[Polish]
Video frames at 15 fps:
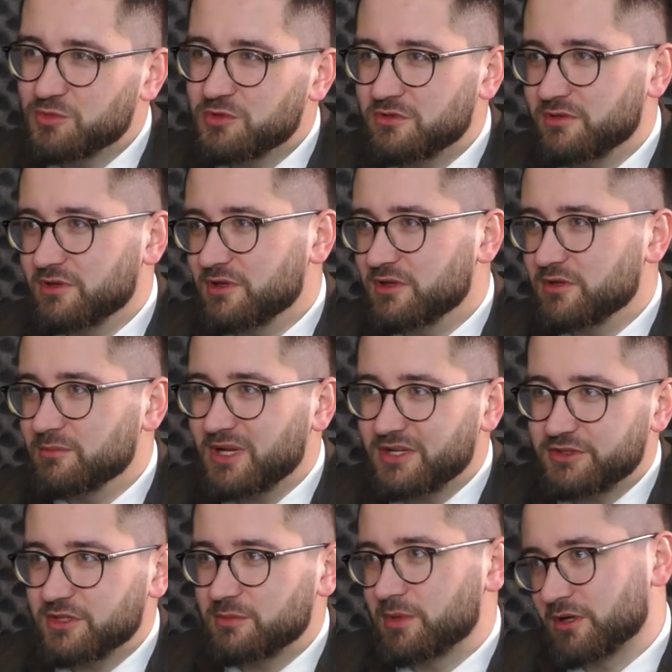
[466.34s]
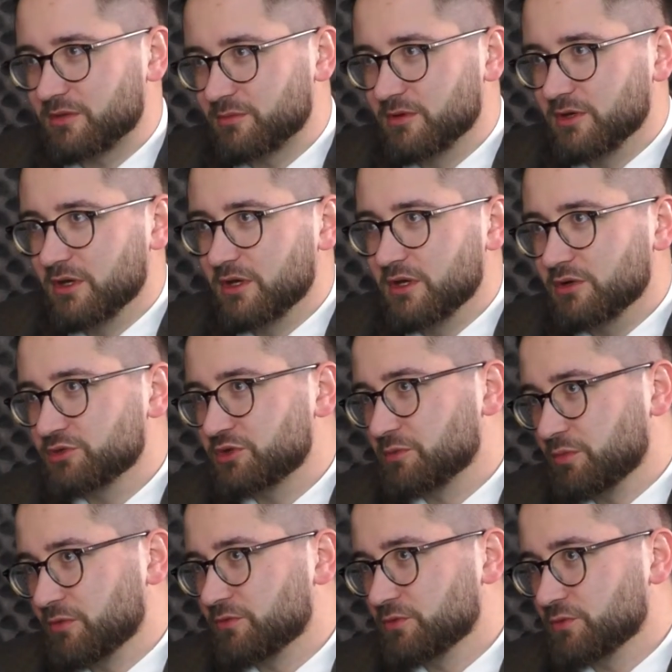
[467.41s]
budowę Baltic Pipe, który
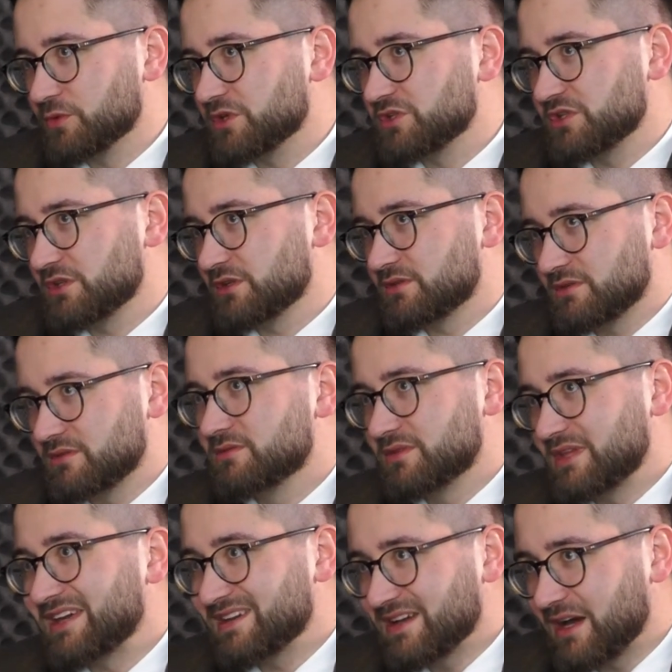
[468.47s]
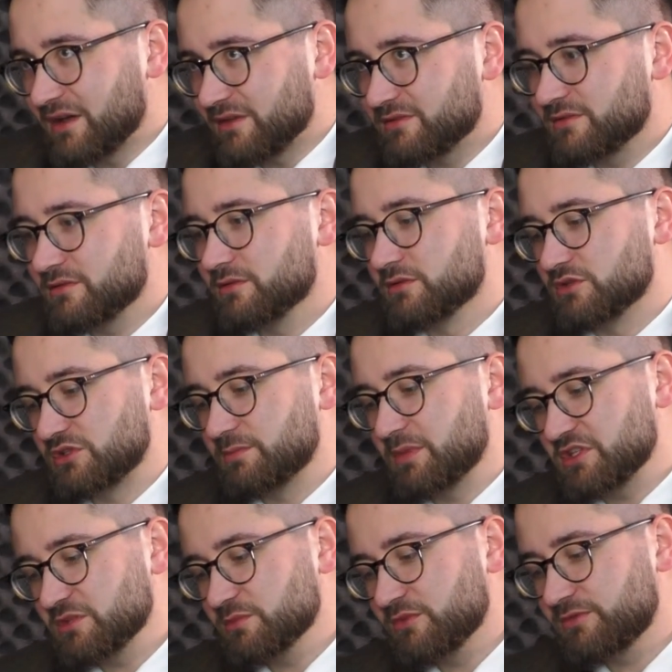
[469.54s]
powoduje, że ten gaz, że
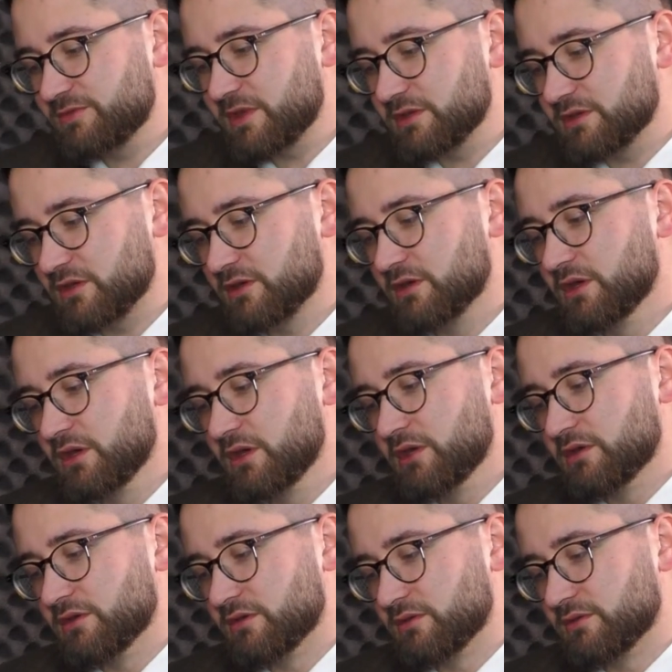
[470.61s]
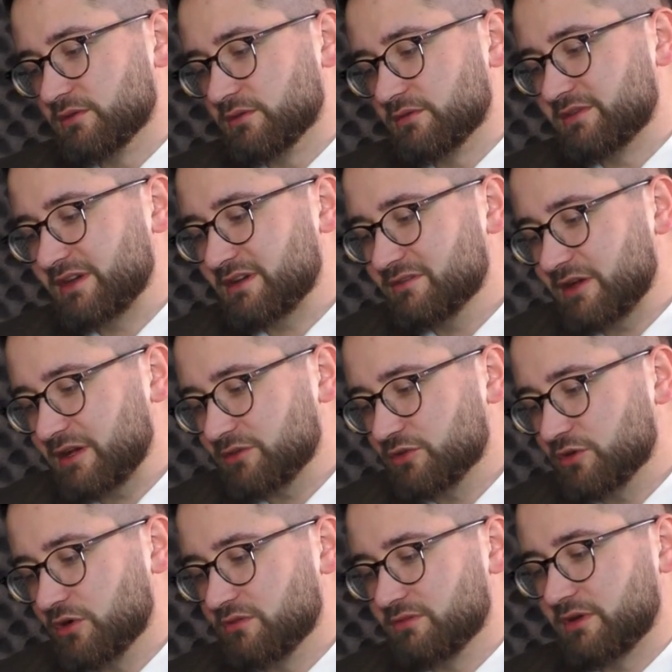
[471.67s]
będziemy w stanie
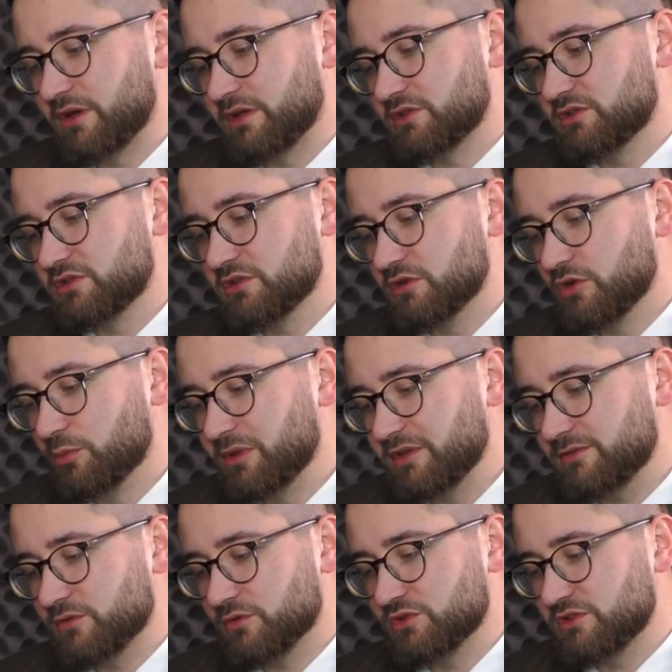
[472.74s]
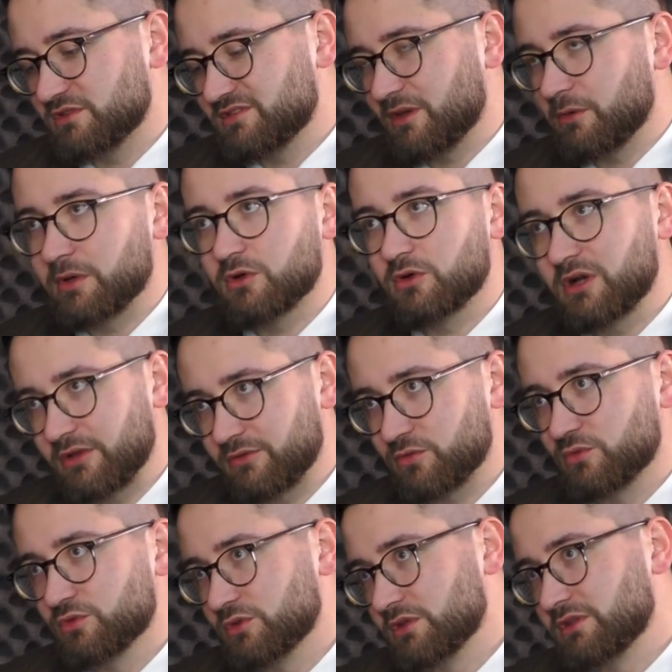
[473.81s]
zagwarantować obecność całego gazu,
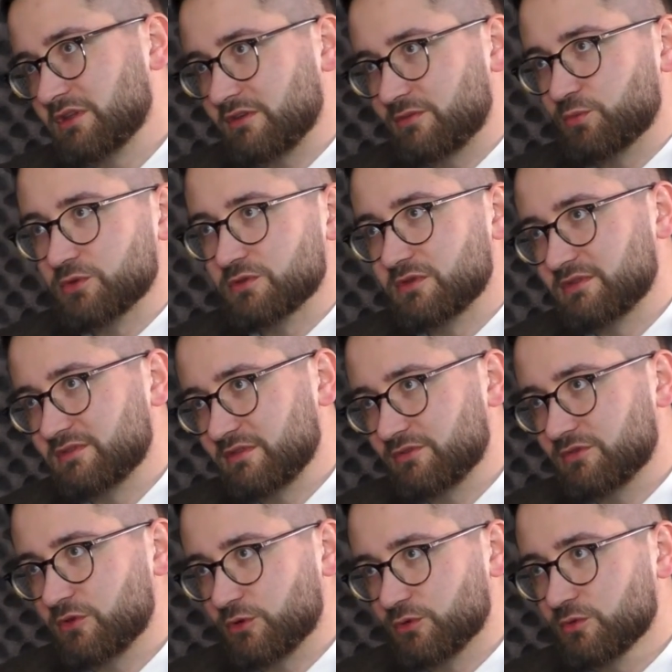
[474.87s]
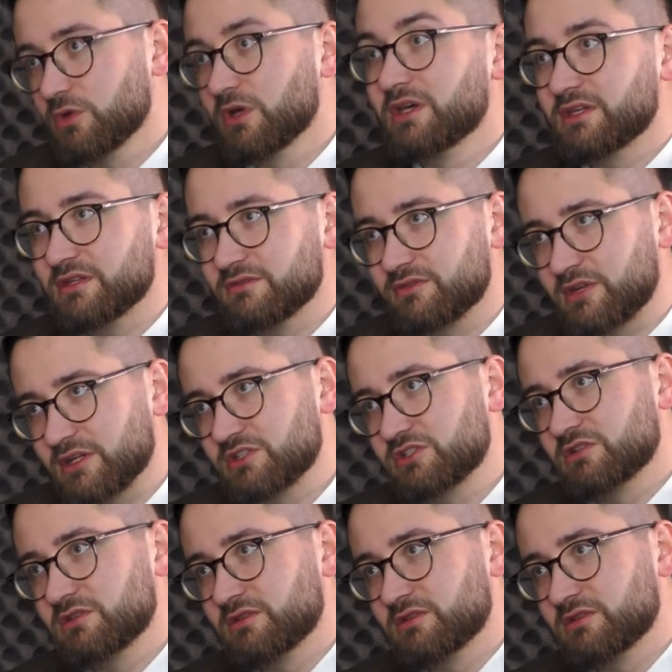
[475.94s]
który teraz płynie nas ze wschodu i wręcz